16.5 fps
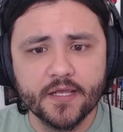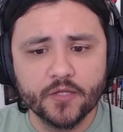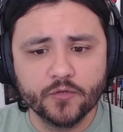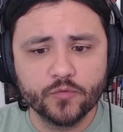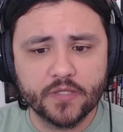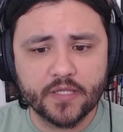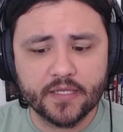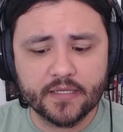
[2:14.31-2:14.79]

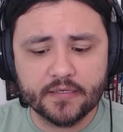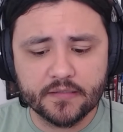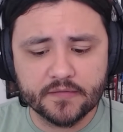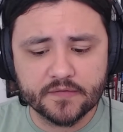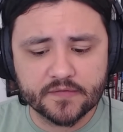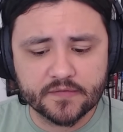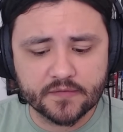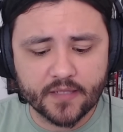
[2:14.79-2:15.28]
do que
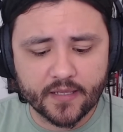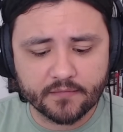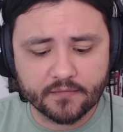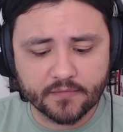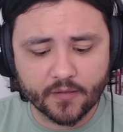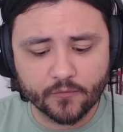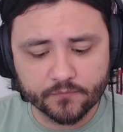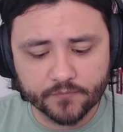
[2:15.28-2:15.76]
eles
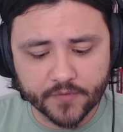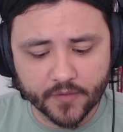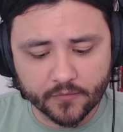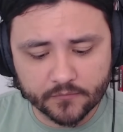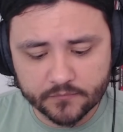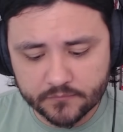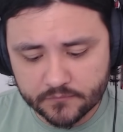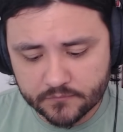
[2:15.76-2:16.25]
estão né,
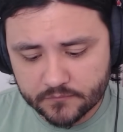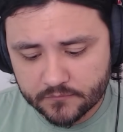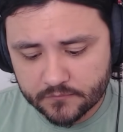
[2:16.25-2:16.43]
tão